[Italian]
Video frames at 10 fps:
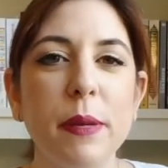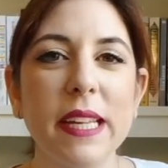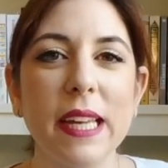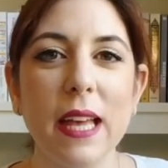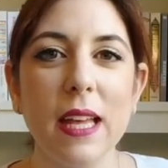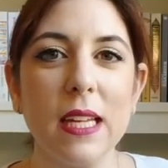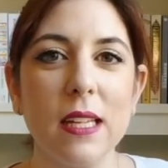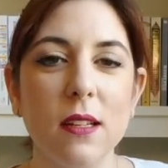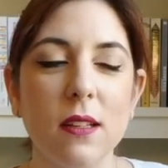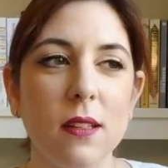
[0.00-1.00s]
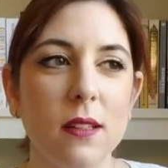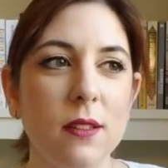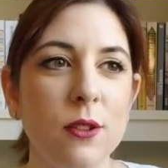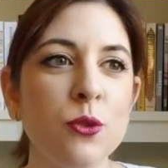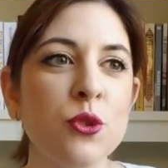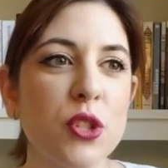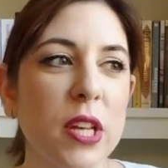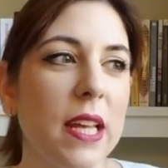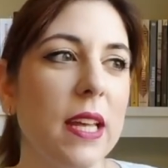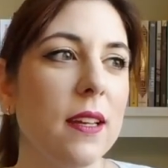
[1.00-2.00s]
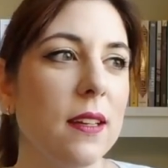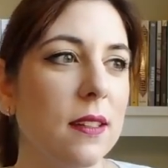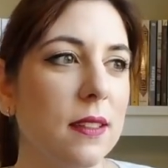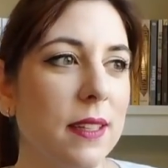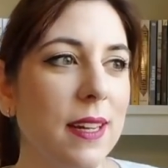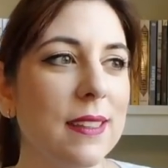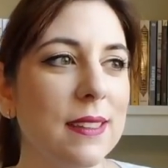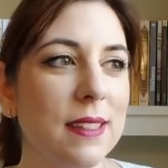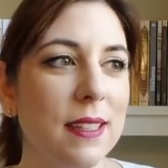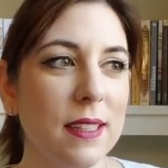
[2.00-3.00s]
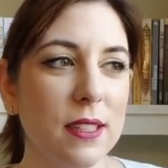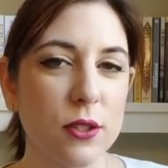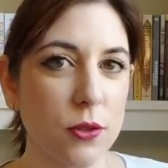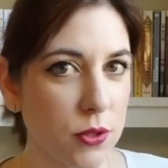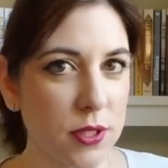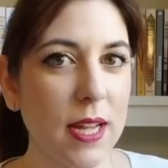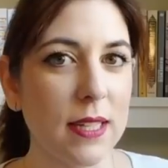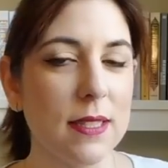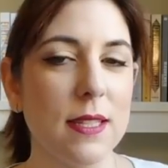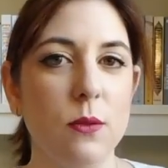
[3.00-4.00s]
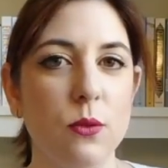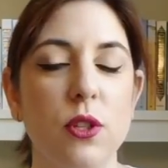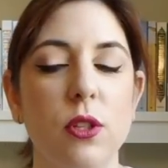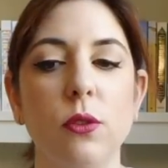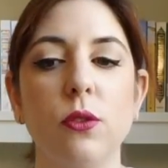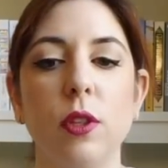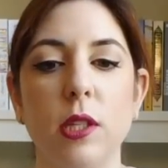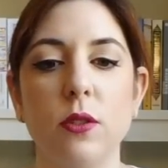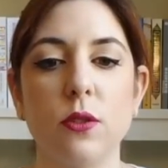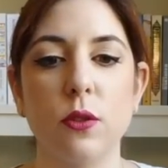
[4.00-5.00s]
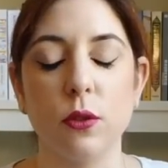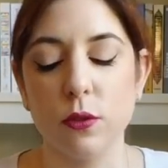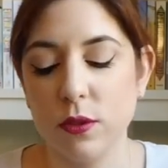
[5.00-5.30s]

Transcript: Perché non c'è grande sostanza in un certo senso.